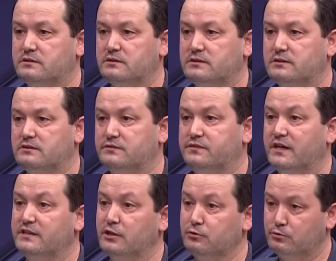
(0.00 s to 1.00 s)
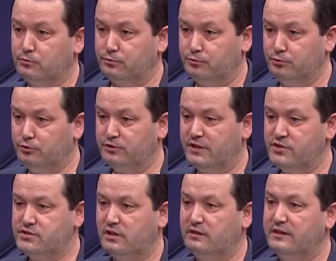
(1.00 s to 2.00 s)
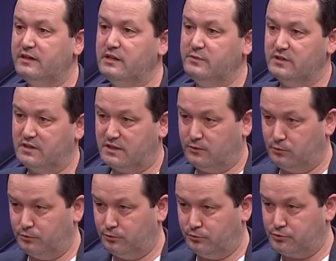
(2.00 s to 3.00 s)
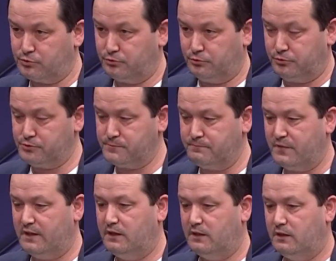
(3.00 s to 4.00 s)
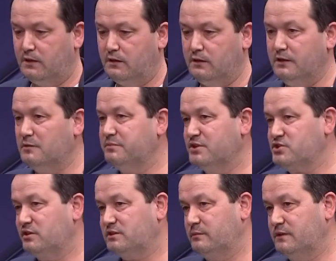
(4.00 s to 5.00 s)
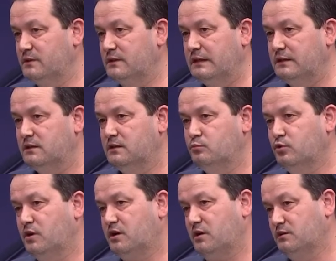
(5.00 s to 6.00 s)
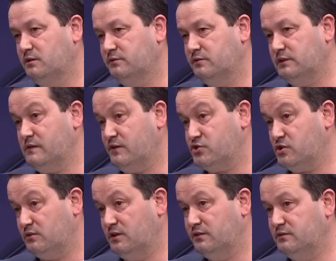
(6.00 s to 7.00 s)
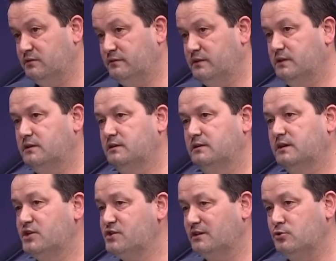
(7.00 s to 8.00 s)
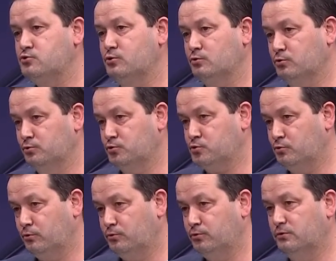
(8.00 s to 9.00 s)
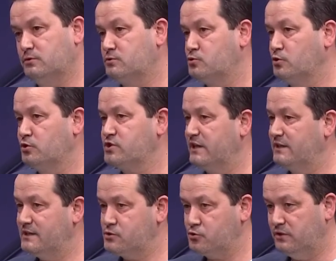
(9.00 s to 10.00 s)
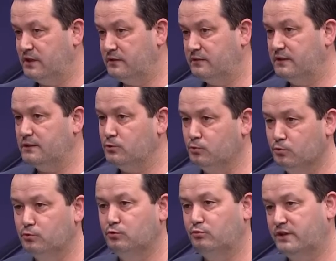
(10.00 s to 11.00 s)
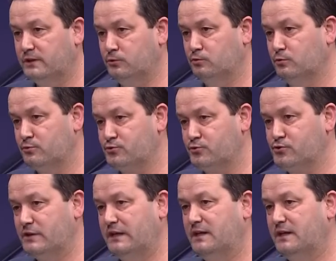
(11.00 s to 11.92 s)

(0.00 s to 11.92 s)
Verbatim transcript: e, faydalı olduğunu, öğrencinin lehine bir karar olduğunu Hı-hı. düşünüyoruz. E, ilk başta tabii bu karar alındığında, açıklandığında gerçekten çok konuşuldu, çok şeyler söylendi, olumlu ya da olumsuz.